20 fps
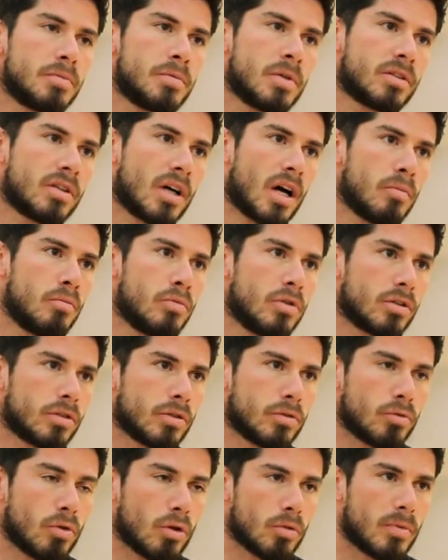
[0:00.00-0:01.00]
birbirine tahammül
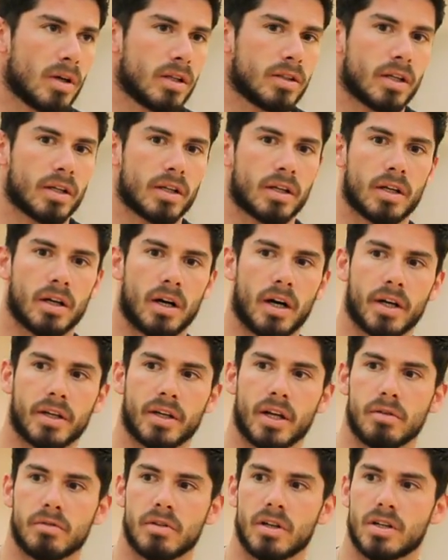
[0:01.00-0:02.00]
azalıyor. Normalde hani
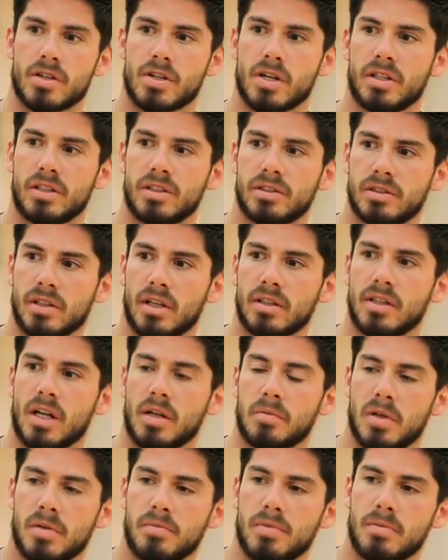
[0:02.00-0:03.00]
aynı evde yaşayan
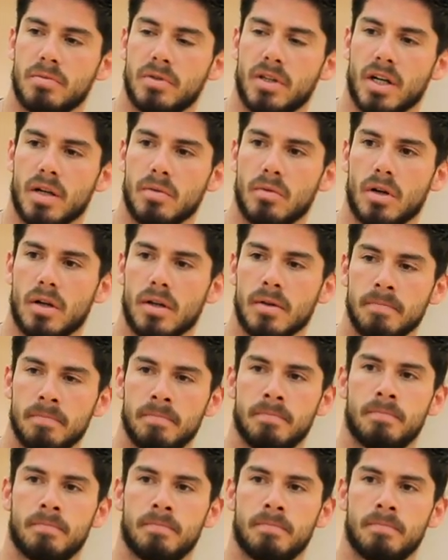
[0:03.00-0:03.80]
insanlar bile birbirlerine böyle